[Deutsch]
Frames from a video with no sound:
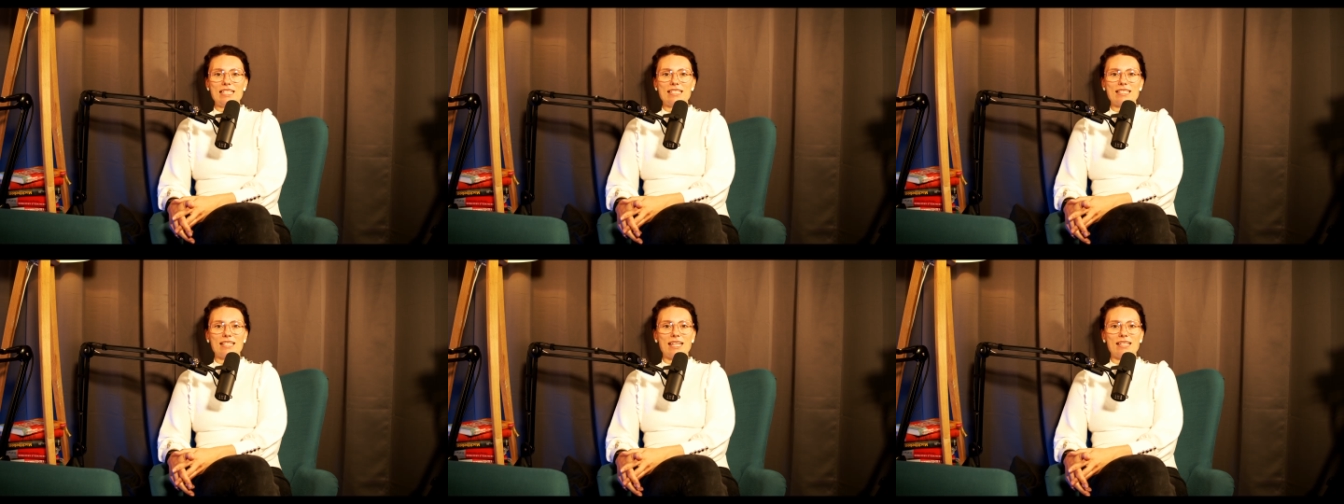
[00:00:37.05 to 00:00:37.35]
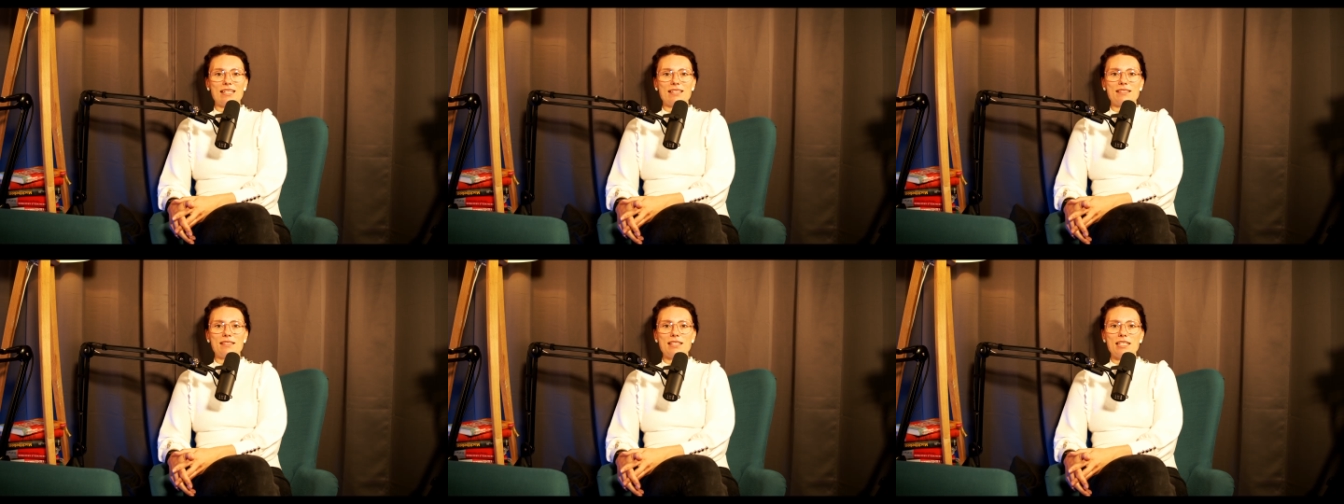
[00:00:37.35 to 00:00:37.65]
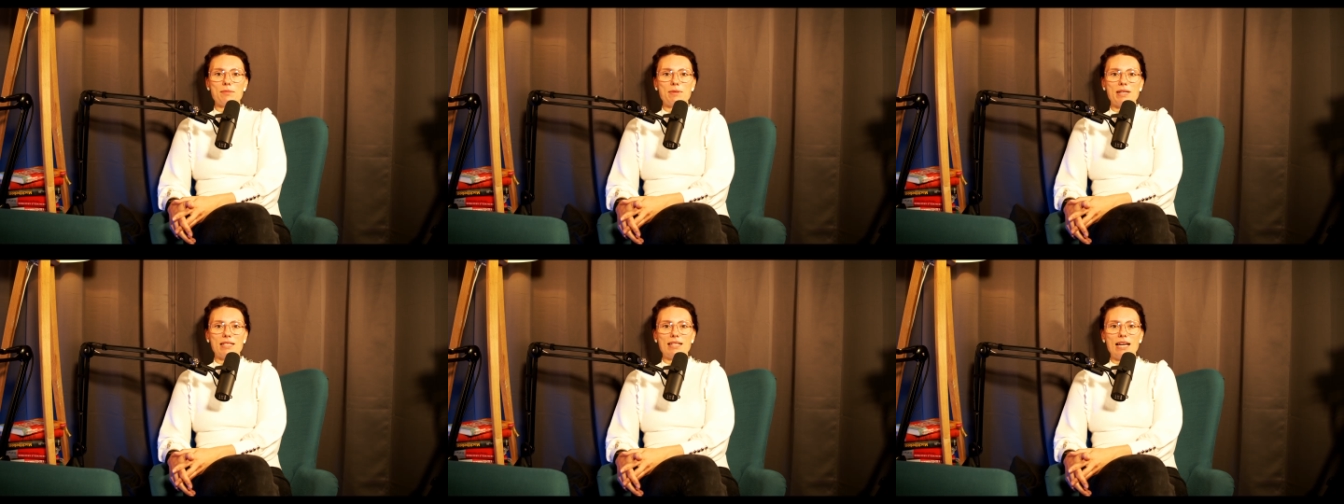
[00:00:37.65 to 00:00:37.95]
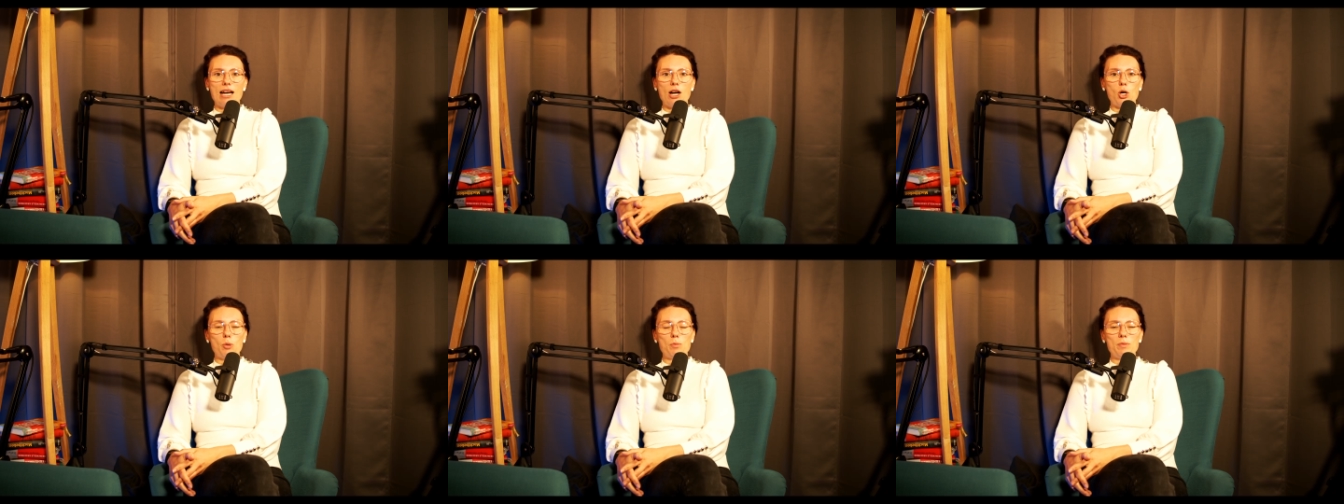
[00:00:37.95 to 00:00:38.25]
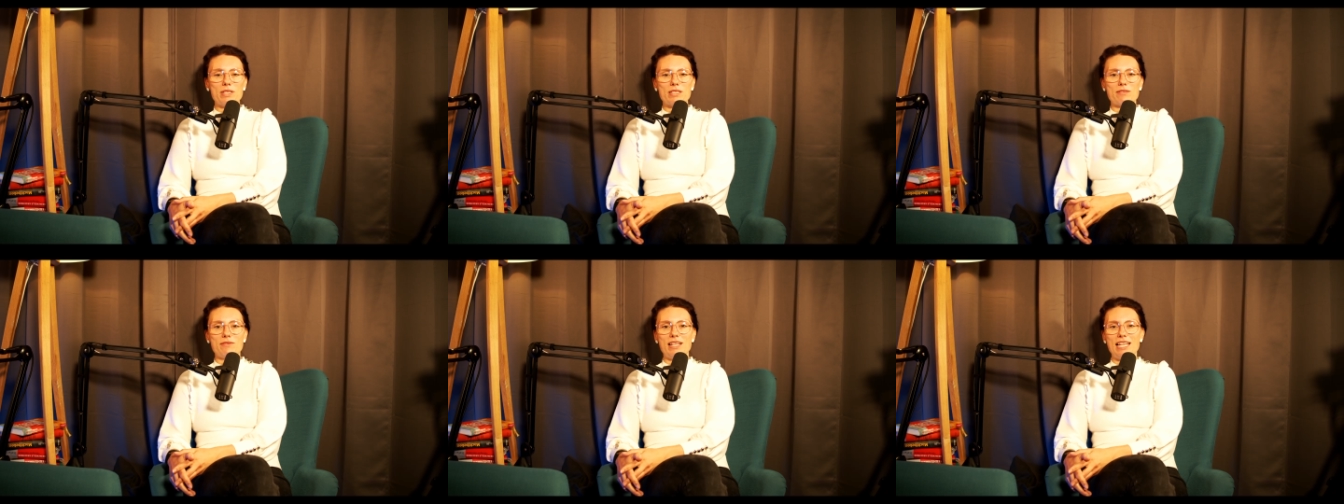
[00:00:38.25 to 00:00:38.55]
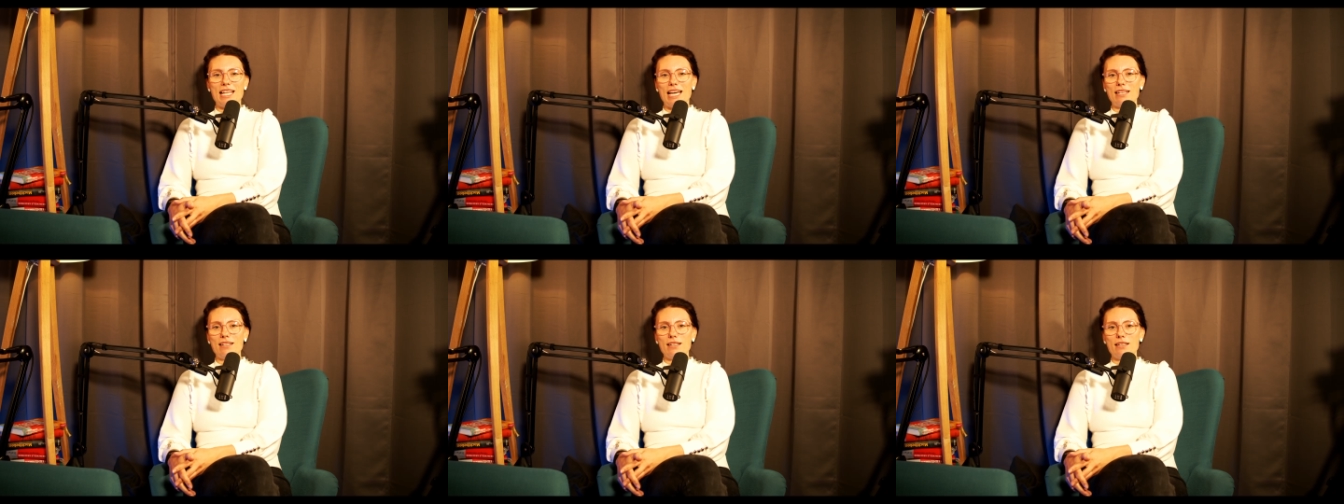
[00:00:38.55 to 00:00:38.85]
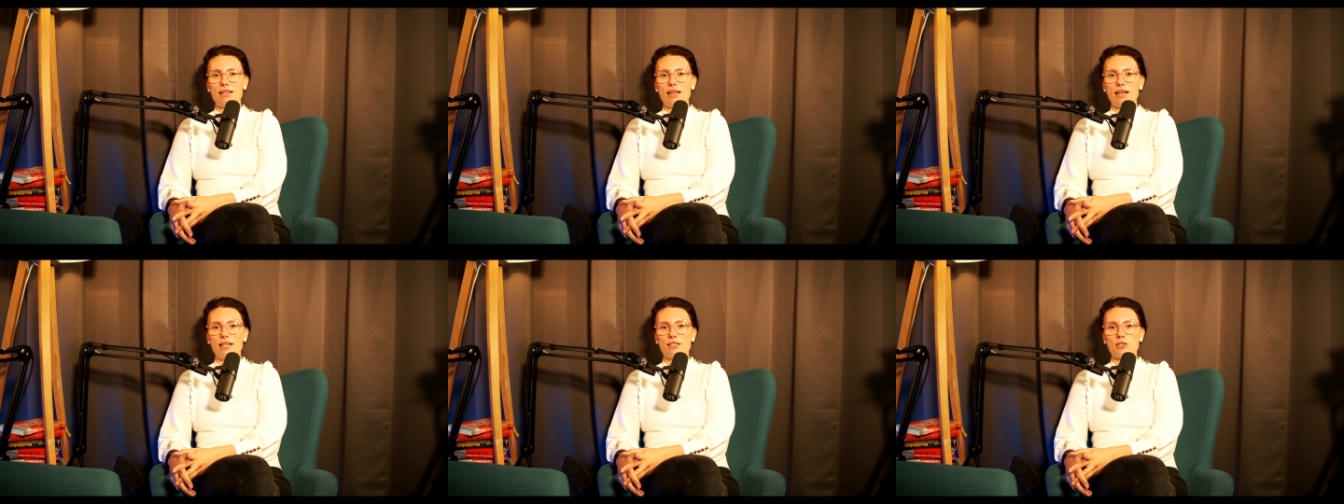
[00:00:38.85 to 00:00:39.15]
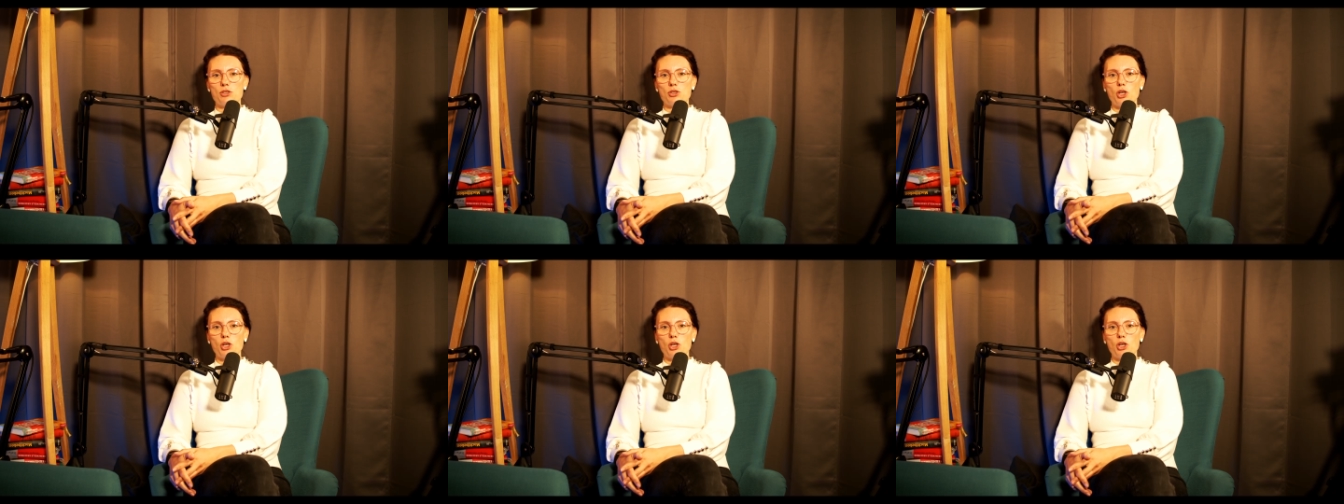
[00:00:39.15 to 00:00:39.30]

Es geht jetzt nicht mehr darum, dass wir Lerninhalte